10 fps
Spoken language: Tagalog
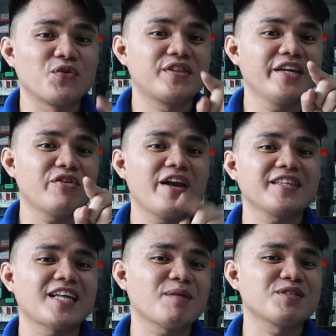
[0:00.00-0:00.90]
So dito na
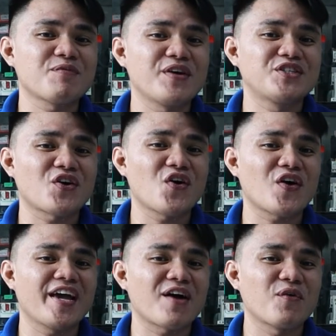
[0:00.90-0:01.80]
nagtatapos sa video ko,
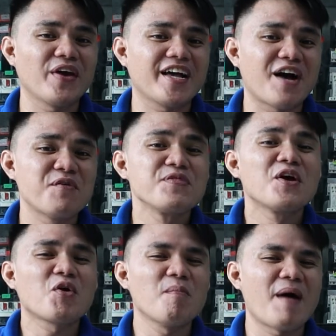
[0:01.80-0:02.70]
kaya kung ikaw,
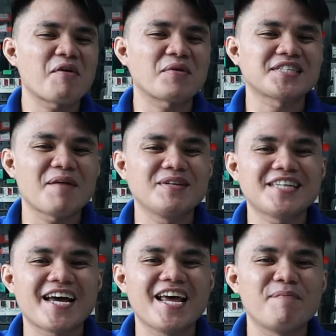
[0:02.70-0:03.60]
kung bago ka sa aming
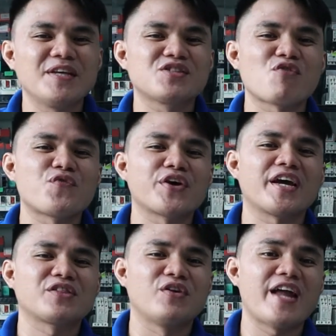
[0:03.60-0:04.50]
channel, please don't
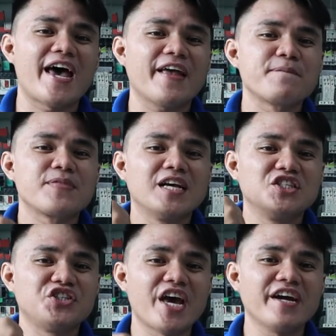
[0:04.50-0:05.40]
forget to like,
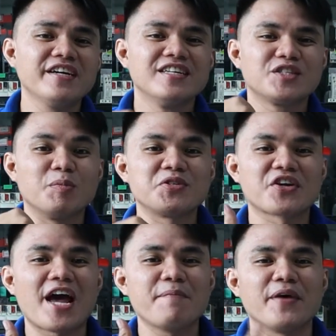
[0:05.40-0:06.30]
share,
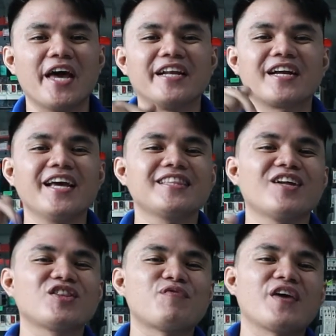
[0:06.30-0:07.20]
subscribe, and click
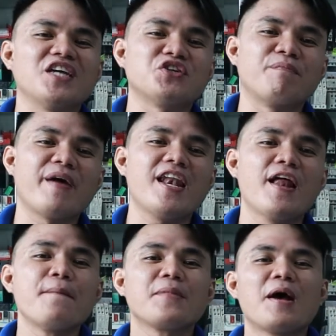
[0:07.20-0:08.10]
the notification bell
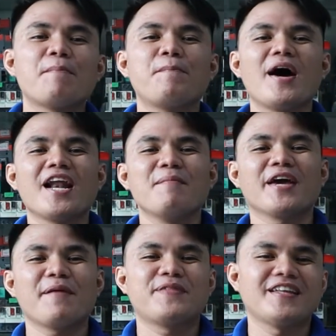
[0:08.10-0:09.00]
para
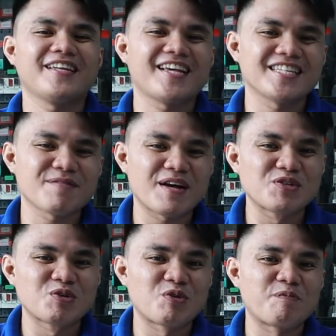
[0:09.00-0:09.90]
mag-updated ka sa
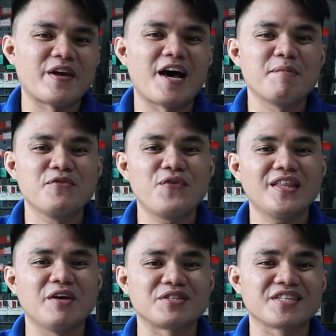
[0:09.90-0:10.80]
mga susunod pa naming
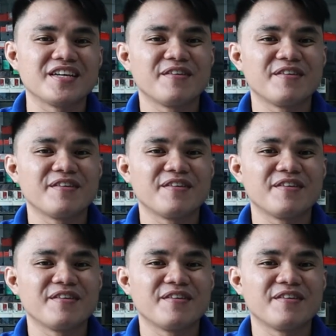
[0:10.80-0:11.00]
videos.